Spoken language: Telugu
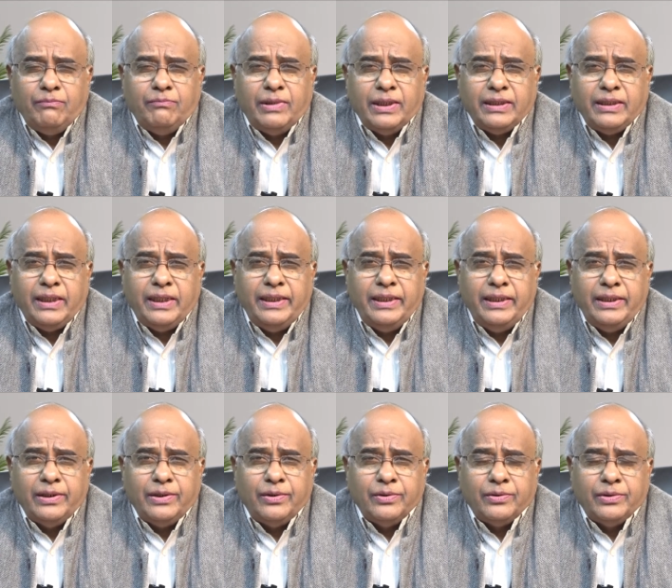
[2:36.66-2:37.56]
మతాన్ని
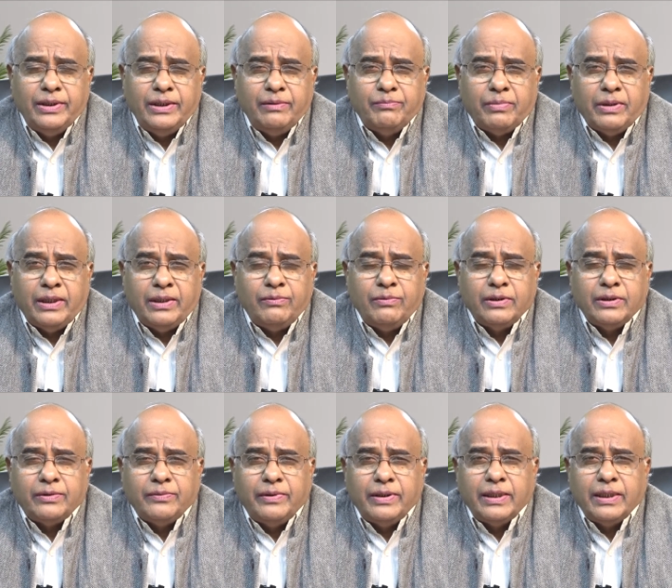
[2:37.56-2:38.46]
అడ్డుకొని
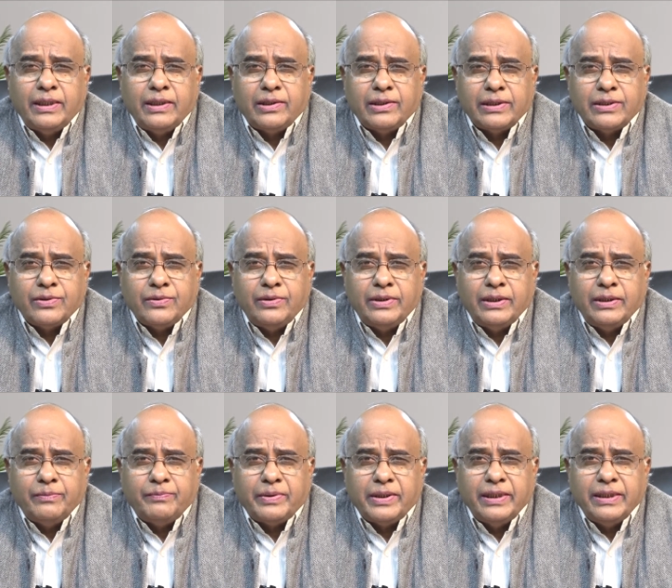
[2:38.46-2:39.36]
భావోద్వేగాలను
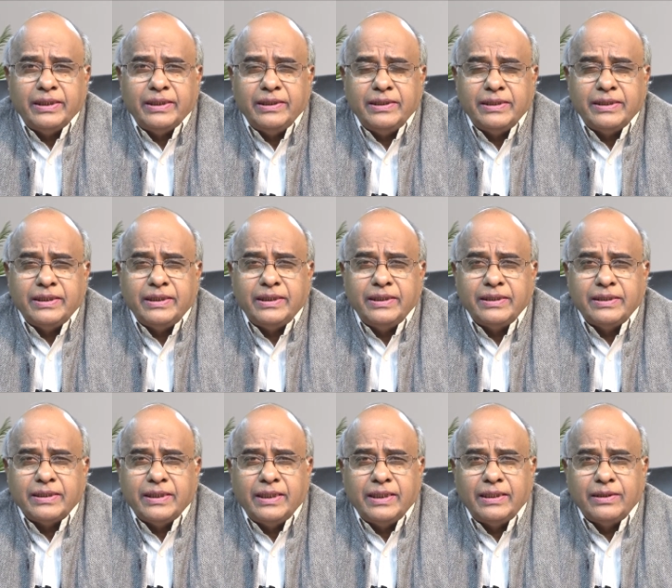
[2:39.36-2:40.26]
రచ్చగొట్టే ప్రయత్నం చేయడం
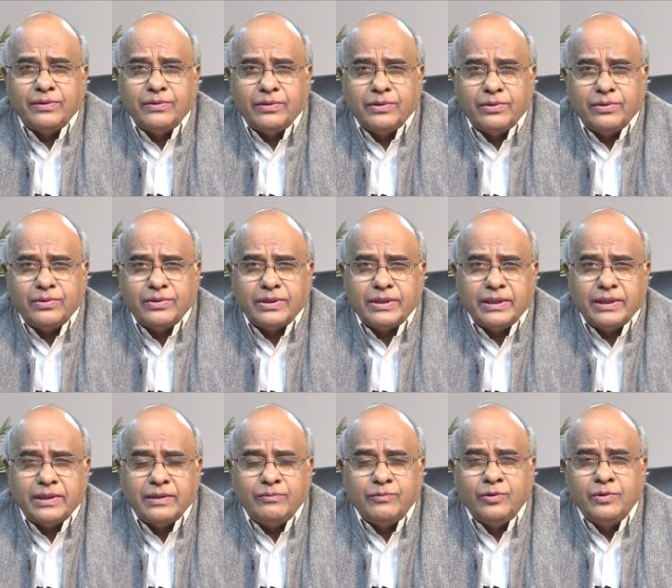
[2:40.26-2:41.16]
చాలా
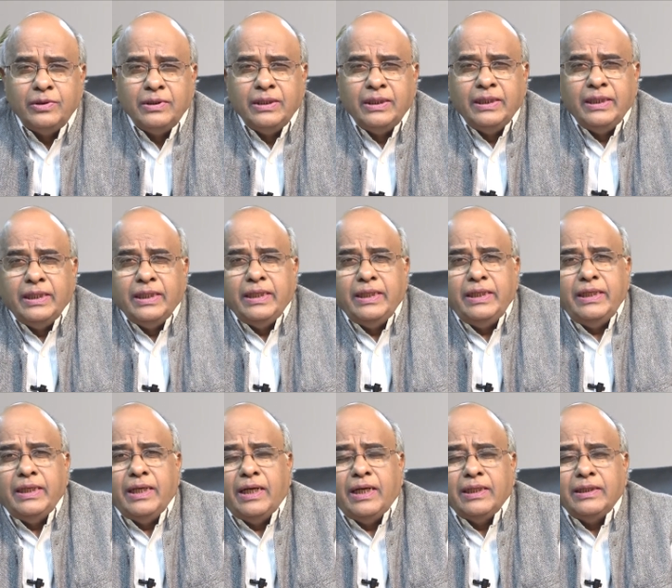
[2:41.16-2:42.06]
దురదృష్టకరము ఈ
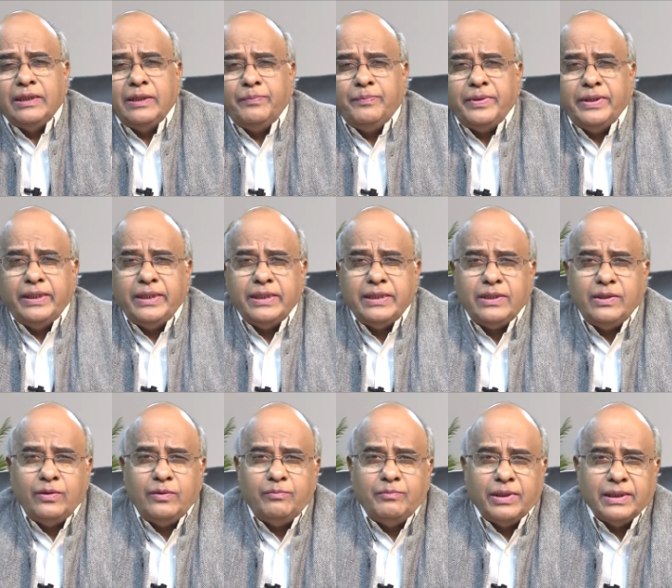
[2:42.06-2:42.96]

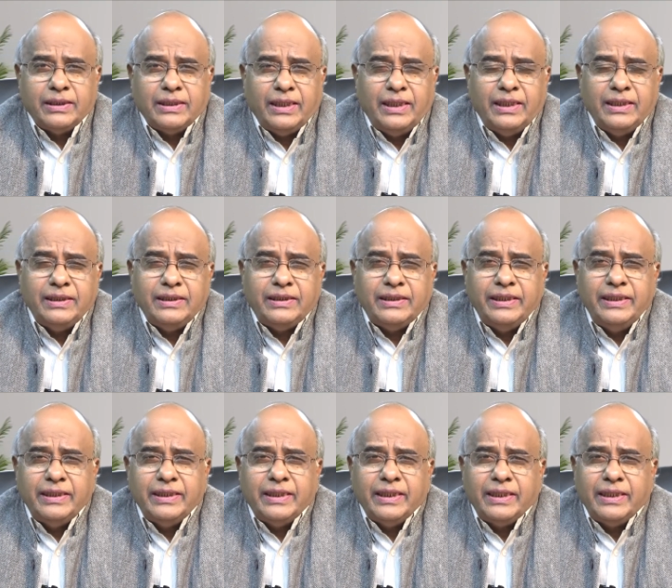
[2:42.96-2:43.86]
ఆంధ్రప్రదేశ్లో
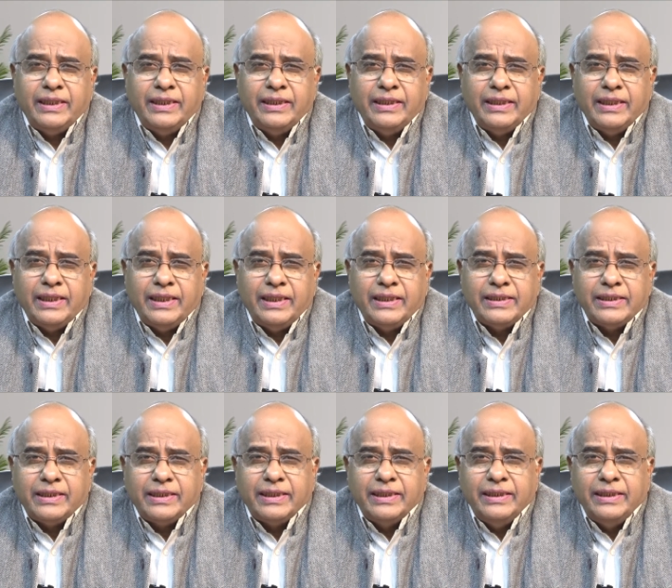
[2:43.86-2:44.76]
మతాంతీకరణ ఎలా
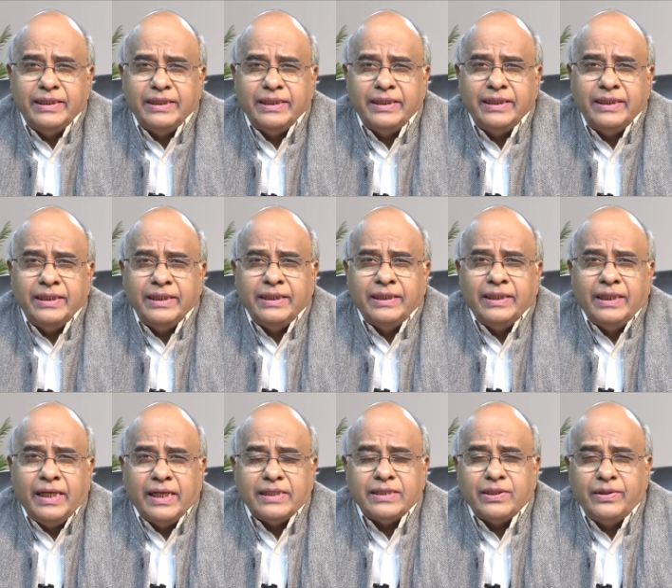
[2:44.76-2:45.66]
జరిగింది
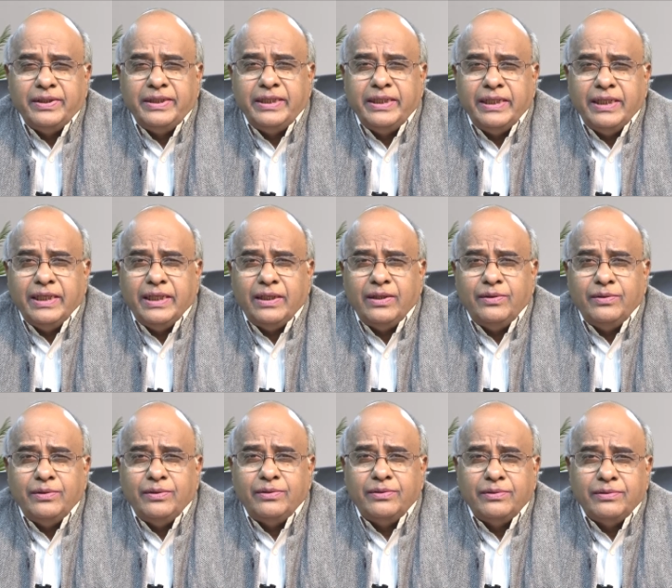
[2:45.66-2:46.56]
అసలు
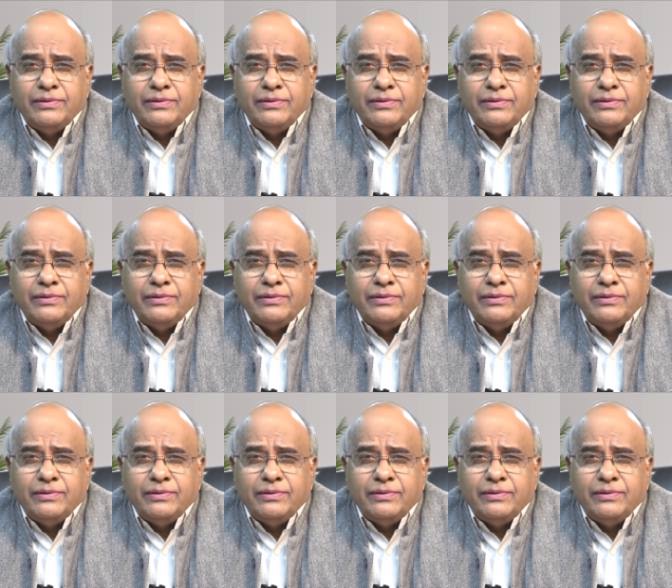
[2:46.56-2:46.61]
ఇండియాలో